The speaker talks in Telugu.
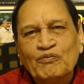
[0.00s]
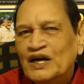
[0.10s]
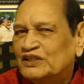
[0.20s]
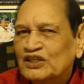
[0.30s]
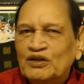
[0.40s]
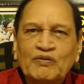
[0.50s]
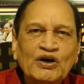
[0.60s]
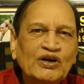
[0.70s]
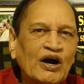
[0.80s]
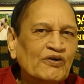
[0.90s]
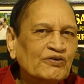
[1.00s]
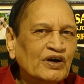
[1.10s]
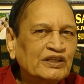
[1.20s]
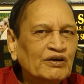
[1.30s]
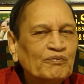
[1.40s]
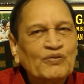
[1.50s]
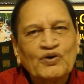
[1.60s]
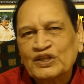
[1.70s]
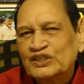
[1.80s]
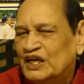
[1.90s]
భర్తతో పాటు ఆవిడ కూడా
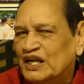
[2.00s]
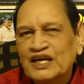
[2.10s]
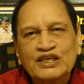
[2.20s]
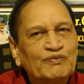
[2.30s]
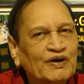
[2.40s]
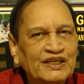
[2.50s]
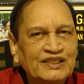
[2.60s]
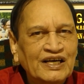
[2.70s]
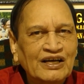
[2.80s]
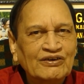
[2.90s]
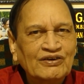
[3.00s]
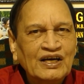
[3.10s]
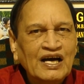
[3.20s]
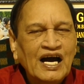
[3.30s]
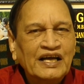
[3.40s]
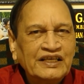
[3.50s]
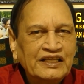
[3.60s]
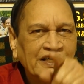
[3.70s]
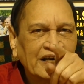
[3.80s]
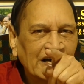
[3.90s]
తప్పకుండా తేలిక స్పందించగలరు
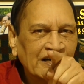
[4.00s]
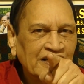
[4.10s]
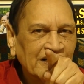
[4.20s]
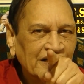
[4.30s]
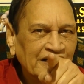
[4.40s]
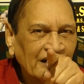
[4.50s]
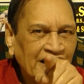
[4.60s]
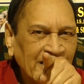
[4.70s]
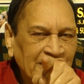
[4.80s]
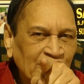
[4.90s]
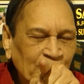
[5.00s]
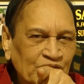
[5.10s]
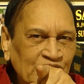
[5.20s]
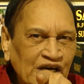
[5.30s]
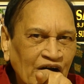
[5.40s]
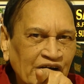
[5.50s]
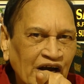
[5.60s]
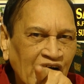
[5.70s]
అంతేది ఇక్కడ ఎక్కడ తప్పు ఉంది ఆవిడకి